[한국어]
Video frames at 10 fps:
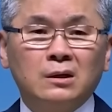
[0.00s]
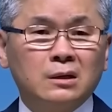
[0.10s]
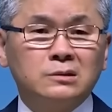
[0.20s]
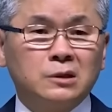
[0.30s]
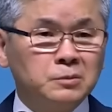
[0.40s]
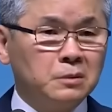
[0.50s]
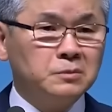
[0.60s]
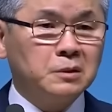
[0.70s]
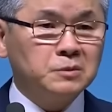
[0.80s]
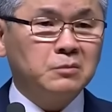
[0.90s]
예,
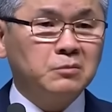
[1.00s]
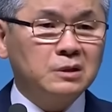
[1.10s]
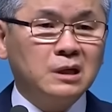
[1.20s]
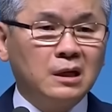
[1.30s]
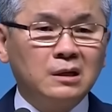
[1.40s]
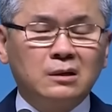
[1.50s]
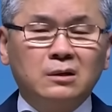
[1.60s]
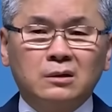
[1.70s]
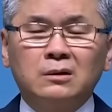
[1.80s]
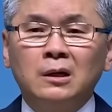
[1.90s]
점점 점점 이제
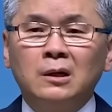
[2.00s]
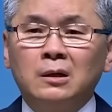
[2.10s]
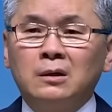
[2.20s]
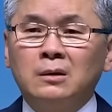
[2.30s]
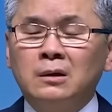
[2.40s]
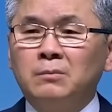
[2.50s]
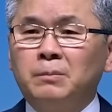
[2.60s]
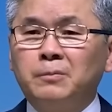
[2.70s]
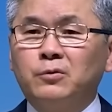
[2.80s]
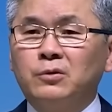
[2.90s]
이거를 어?
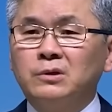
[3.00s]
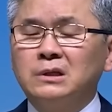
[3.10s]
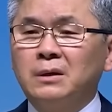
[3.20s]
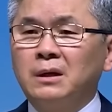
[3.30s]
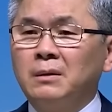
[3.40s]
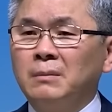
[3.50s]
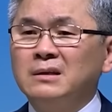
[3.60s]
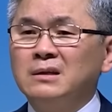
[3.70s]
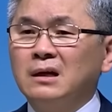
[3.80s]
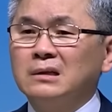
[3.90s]
법으로
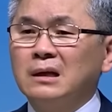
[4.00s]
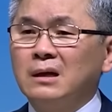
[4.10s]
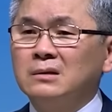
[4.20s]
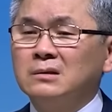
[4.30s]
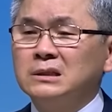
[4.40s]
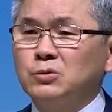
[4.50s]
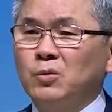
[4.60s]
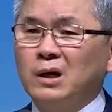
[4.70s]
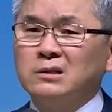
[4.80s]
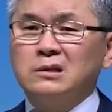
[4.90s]
이제 만들겠다는
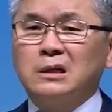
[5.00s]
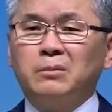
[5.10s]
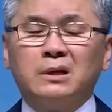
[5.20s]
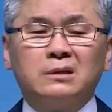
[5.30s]
시도가 있을